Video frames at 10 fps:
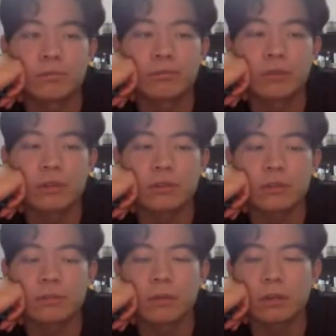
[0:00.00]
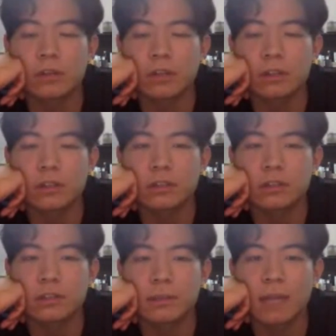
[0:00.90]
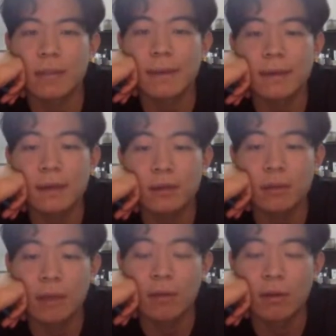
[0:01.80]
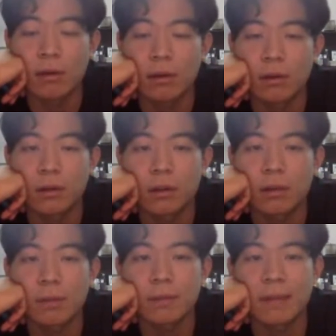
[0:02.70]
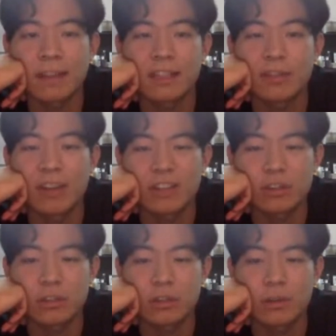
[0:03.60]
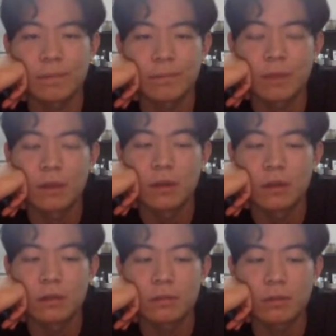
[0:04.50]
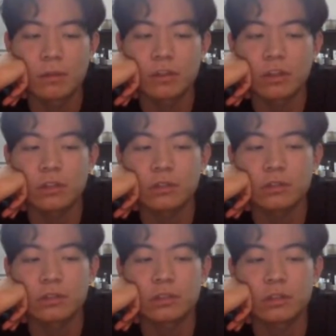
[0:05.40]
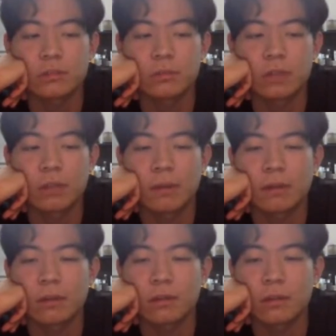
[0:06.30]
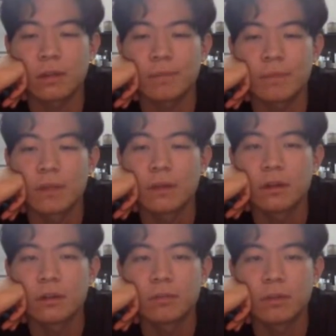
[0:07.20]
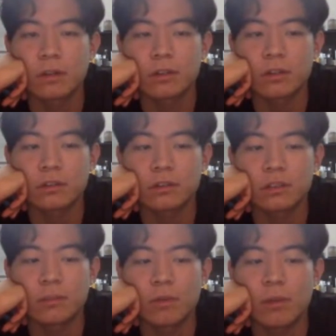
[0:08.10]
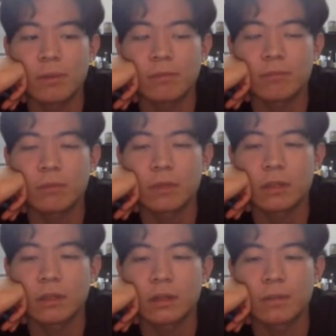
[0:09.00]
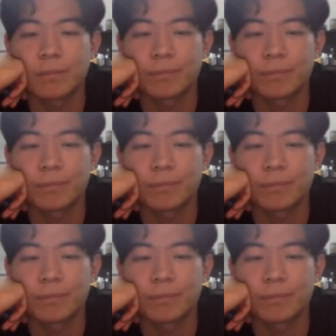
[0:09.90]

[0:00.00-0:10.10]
부가적인 블록체인이라는 시스템을 개발을 하게 된 거예요. 그러니까 화폐를 만드는 과정에서 블록체인 시스템을 개발을 했는데 그 블록체인 시스템이 화폐뿐만 아니라